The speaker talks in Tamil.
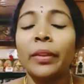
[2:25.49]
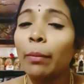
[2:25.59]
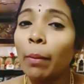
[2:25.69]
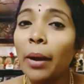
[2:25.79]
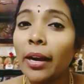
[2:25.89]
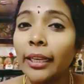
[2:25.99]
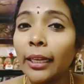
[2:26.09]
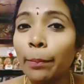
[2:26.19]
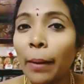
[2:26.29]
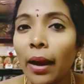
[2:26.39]
இப்போ மாட்டுக்கு
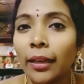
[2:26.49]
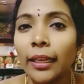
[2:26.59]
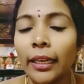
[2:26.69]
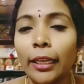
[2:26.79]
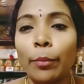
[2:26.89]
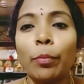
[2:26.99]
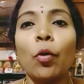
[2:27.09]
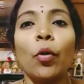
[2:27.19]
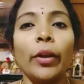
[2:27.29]
பால் கறக்கிறப்போ